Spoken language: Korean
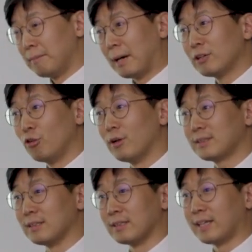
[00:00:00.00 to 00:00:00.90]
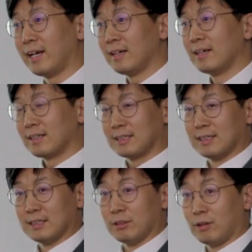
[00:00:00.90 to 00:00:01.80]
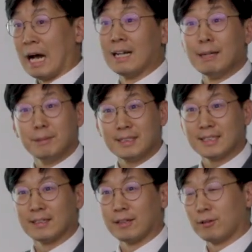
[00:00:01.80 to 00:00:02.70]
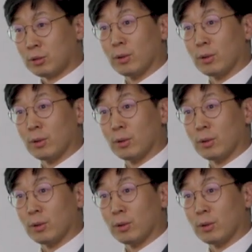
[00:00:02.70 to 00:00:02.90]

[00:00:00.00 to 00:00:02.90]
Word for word: 막 눌렀을 때 그 알람이 뜨잖아요.